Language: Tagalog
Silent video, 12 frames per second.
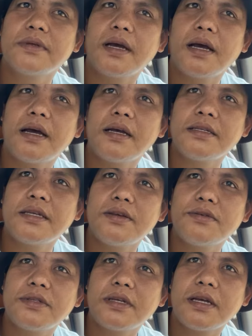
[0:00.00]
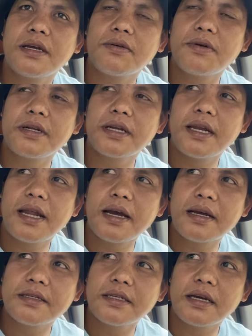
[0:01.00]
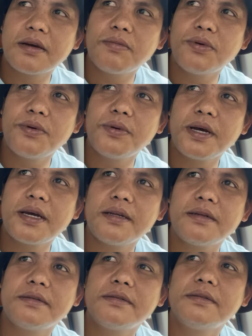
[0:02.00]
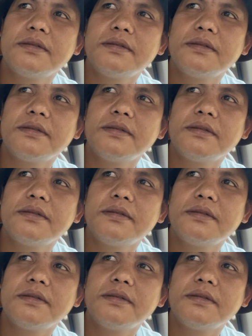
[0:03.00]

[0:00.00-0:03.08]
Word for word: Uh, isa yun sa kuan kailangan siyang abunuhan.